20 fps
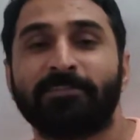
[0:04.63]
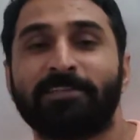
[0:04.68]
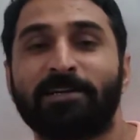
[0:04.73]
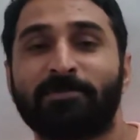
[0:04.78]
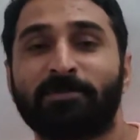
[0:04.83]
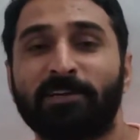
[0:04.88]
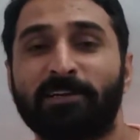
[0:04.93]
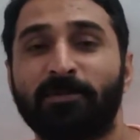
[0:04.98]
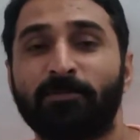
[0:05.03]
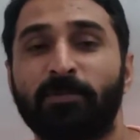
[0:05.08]

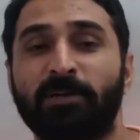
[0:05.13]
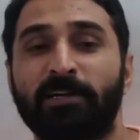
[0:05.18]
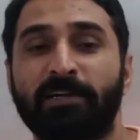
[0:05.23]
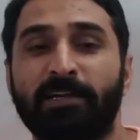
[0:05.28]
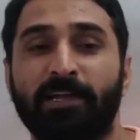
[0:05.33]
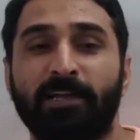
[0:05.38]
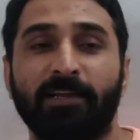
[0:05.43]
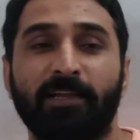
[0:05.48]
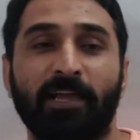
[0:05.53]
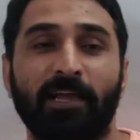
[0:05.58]
चैप्टर नंबर
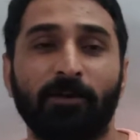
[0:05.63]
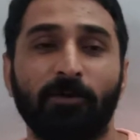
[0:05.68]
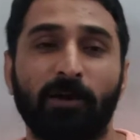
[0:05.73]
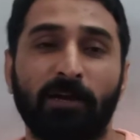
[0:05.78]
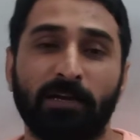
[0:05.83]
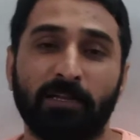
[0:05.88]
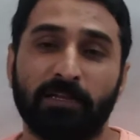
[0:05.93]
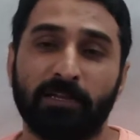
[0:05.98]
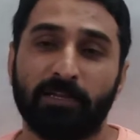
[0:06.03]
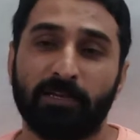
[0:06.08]
टेन हेलो
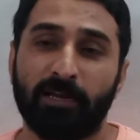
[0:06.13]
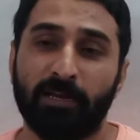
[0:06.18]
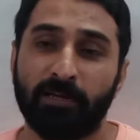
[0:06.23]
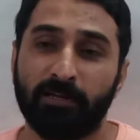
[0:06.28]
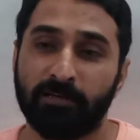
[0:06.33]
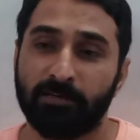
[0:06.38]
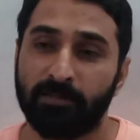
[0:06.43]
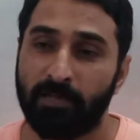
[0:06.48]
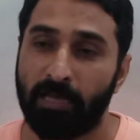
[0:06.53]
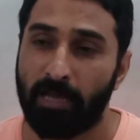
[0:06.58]
आल्केन
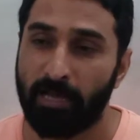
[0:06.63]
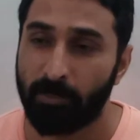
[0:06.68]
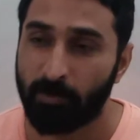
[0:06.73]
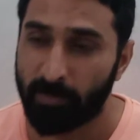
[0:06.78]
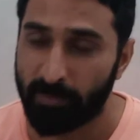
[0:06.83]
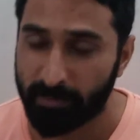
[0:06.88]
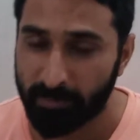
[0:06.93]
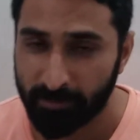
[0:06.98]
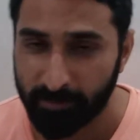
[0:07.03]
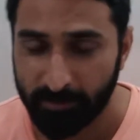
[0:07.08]
एंड
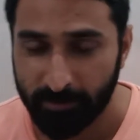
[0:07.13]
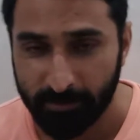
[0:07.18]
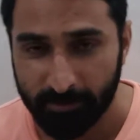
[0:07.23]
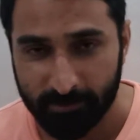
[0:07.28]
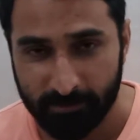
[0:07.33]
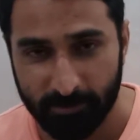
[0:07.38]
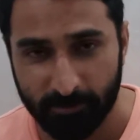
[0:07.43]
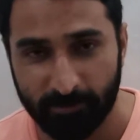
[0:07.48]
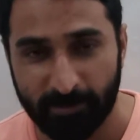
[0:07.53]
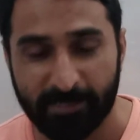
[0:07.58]
हेलो एरिन
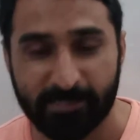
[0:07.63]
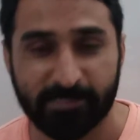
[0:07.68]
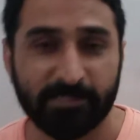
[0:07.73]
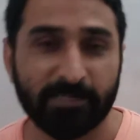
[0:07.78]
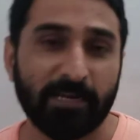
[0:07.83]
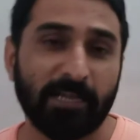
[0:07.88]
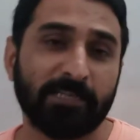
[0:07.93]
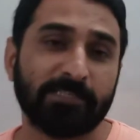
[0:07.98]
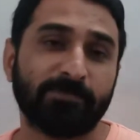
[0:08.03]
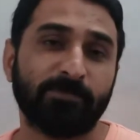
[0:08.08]
चलो
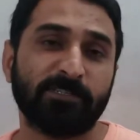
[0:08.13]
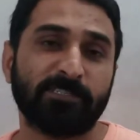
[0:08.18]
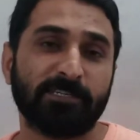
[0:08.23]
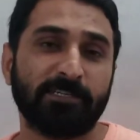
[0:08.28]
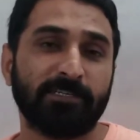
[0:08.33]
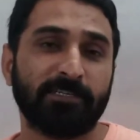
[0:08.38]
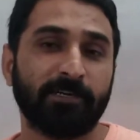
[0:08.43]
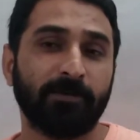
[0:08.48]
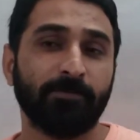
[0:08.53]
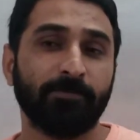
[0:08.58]
नेक्स्ट क्लास में
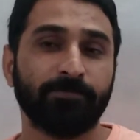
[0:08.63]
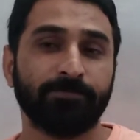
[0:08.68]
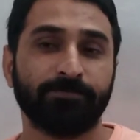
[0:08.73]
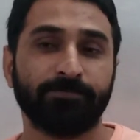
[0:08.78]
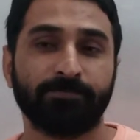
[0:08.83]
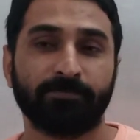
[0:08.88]
चलते अब